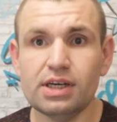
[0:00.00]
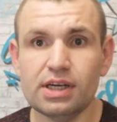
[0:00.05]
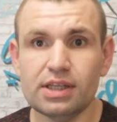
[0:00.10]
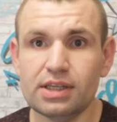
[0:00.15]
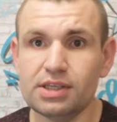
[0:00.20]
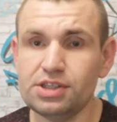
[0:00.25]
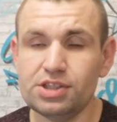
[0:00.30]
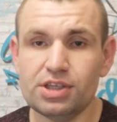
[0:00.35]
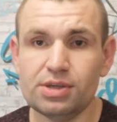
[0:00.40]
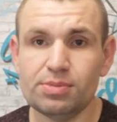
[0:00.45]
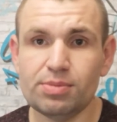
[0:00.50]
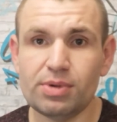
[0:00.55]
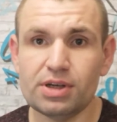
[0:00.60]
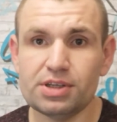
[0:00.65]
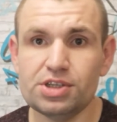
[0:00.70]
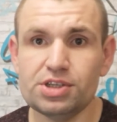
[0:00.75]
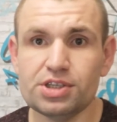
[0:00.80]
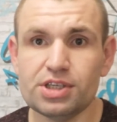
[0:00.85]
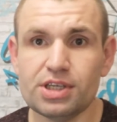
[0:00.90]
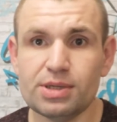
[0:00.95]
а точнее
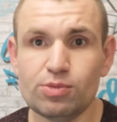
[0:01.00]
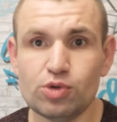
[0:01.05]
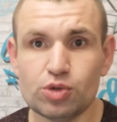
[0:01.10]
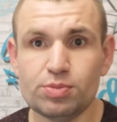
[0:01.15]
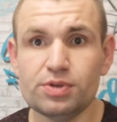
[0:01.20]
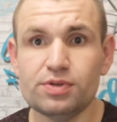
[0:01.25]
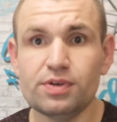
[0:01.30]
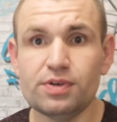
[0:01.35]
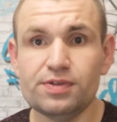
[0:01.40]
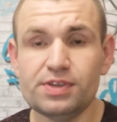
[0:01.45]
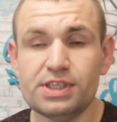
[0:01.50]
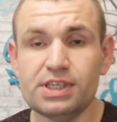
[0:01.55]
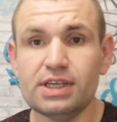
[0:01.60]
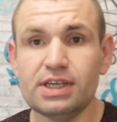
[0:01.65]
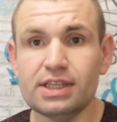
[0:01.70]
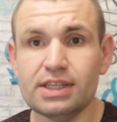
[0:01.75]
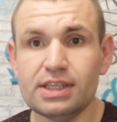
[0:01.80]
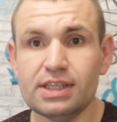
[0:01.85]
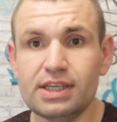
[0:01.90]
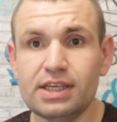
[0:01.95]
практически, может быть, во всех
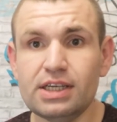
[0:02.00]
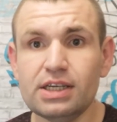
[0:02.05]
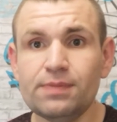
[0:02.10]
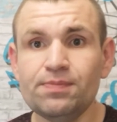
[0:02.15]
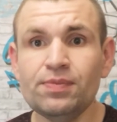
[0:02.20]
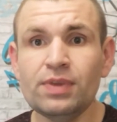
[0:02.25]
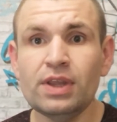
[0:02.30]
отелях,